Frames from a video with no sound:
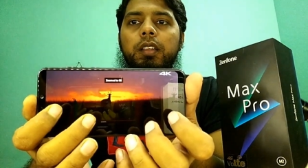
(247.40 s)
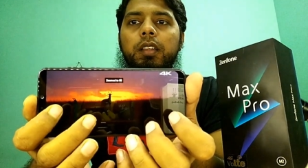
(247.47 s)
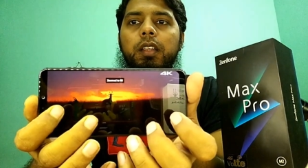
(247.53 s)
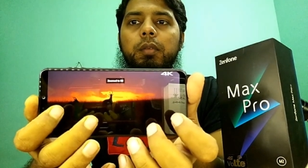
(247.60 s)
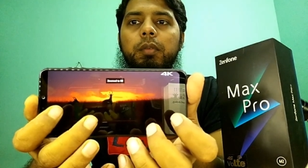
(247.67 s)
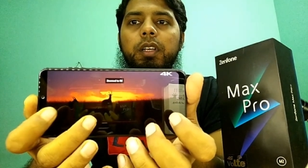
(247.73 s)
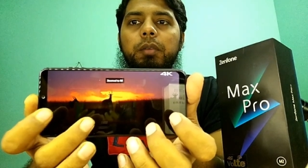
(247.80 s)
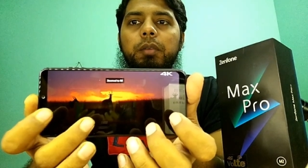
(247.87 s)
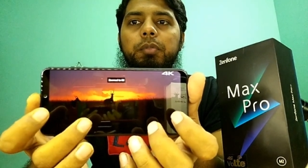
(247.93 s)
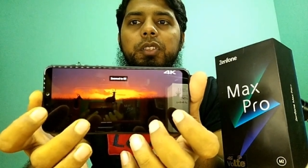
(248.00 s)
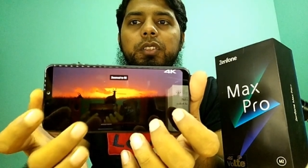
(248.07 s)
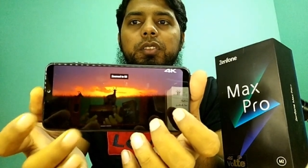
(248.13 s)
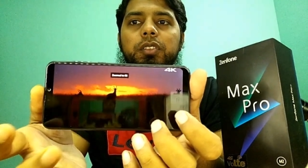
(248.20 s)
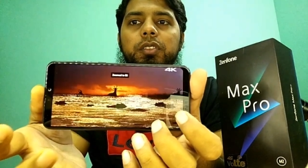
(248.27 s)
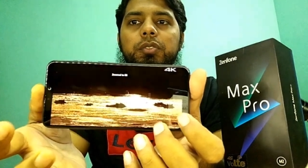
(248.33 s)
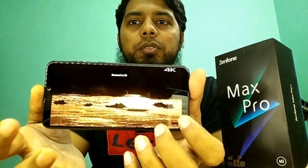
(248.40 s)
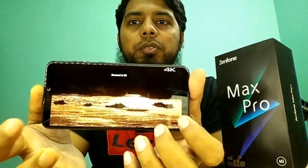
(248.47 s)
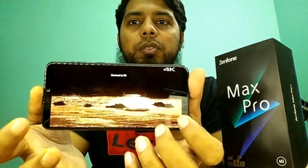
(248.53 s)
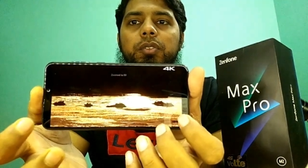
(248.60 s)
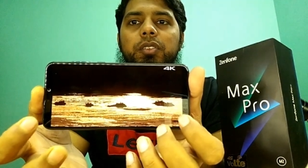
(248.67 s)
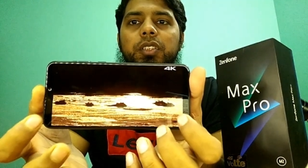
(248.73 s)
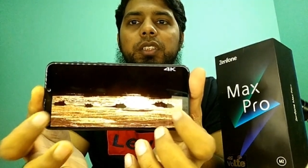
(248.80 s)
তারপরে মানে আপনি যখন ইউজ
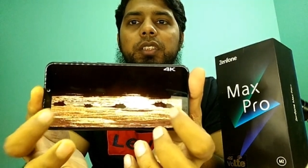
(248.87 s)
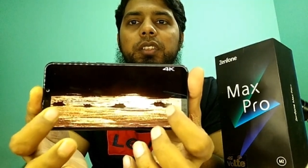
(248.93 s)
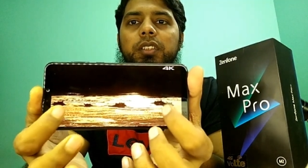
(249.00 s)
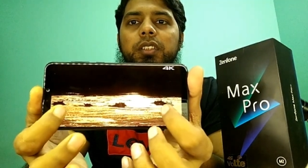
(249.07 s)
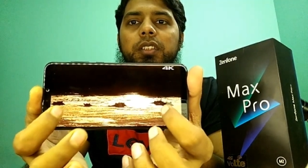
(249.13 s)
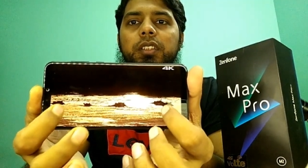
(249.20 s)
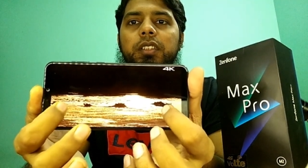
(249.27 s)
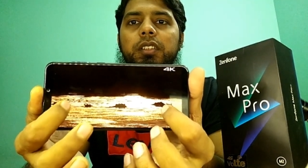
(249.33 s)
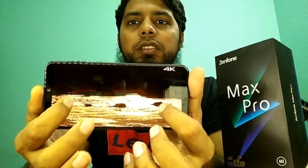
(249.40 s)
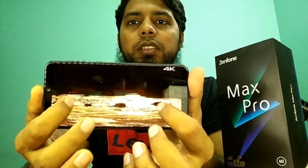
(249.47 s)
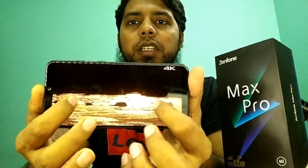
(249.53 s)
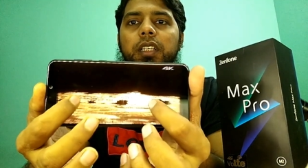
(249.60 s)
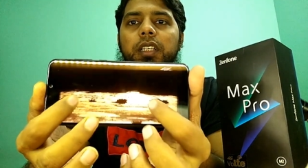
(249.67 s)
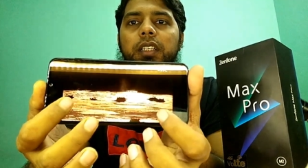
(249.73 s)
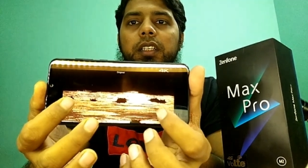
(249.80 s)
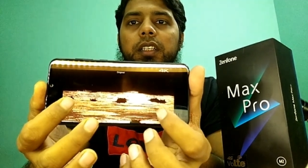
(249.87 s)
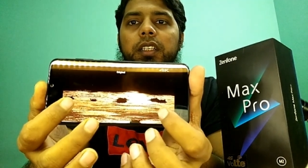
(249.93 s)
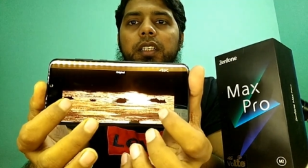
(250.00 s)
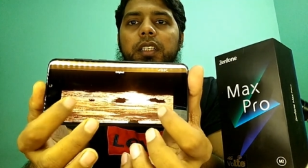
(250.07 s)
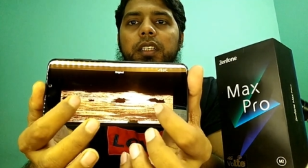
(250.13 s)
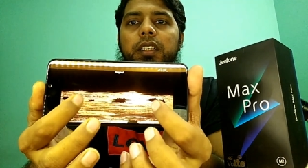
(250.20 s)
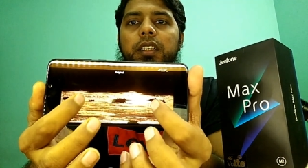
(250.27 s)
করছেন চাইলে
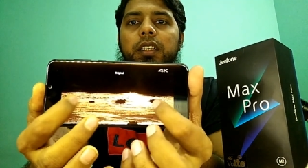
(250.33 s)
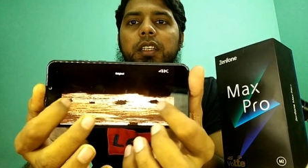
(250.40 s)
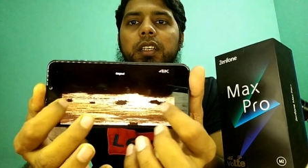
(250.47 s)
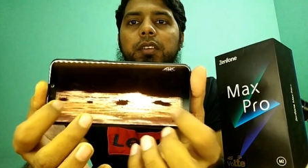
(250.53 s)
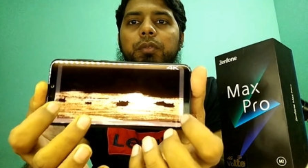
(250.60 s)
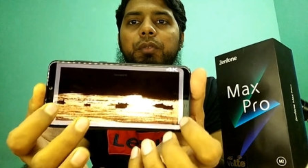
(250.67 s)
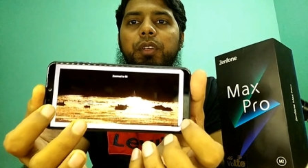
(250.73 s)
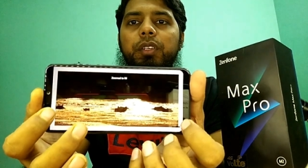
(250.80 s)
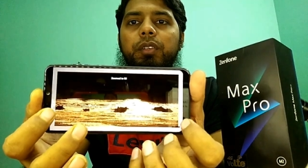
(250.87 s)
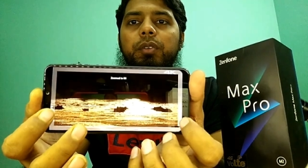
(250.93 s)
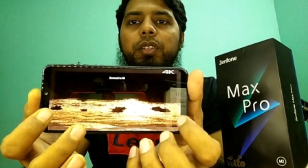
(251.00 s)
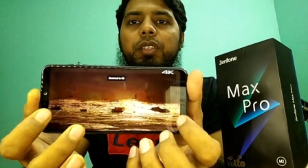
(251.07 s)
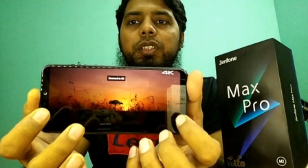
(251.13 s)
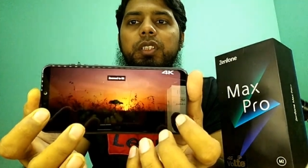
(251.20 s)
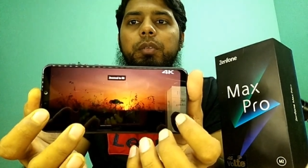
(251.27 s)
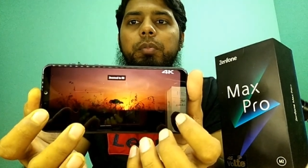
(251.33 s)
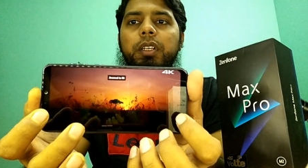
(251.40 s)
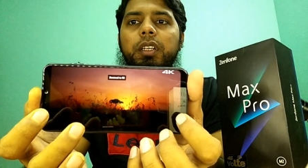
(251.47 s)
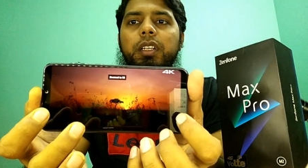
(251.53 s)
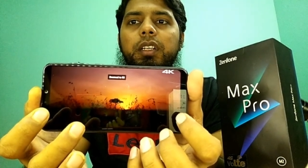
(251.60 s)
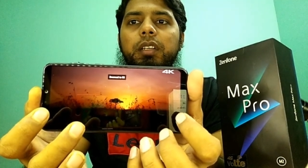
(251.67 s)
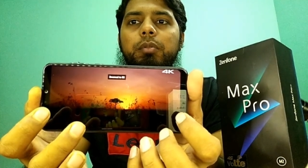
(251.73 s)
এটাকে ফিট করে নিতে
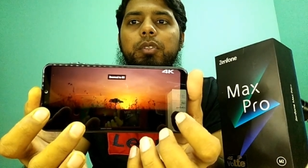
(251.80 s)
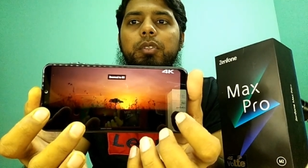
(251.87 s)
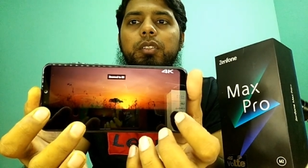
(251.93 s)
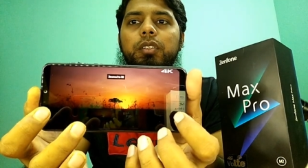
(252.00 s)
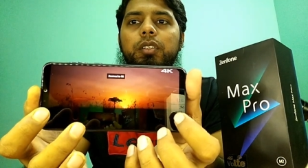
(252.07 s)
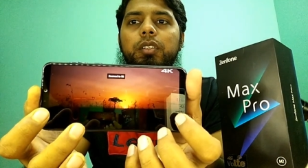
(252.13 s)
পারেন এবং